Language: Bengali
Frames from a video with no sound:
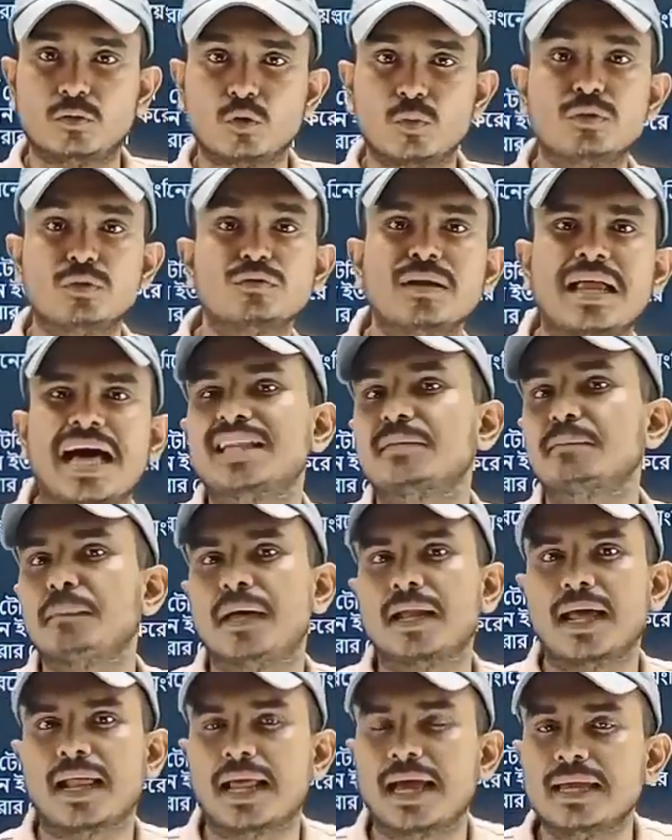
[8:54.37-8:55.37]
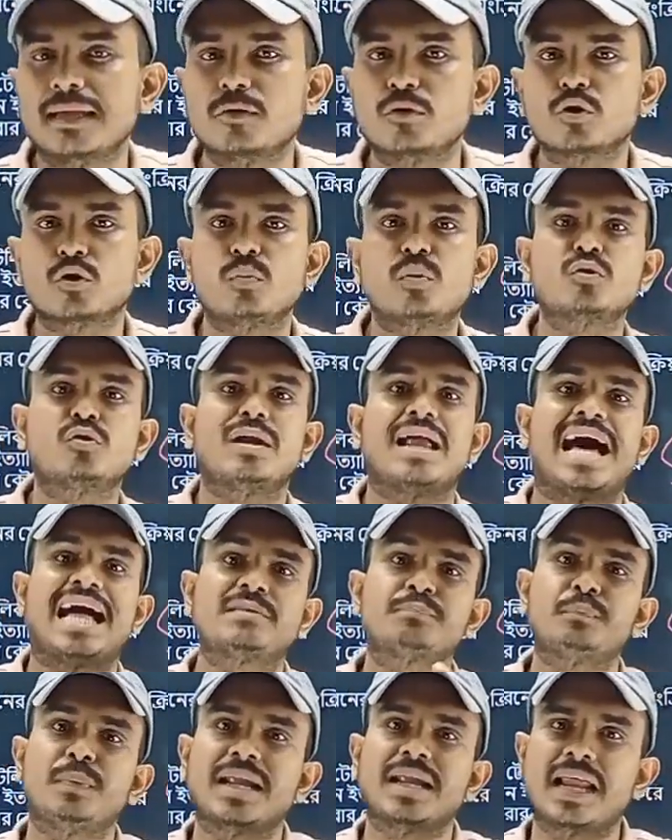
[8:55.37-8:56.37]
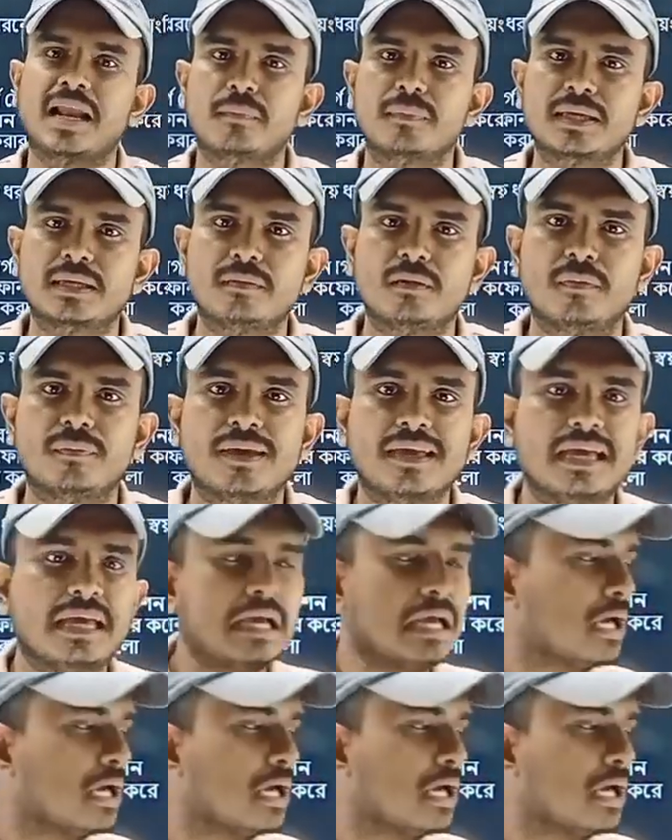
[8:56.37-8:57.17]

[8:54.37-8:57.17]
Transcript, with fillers: রোবটগুলো হাত পা নাড়ায় ওই রোবটগুলো হাত পা নাড়াবে কীভাবে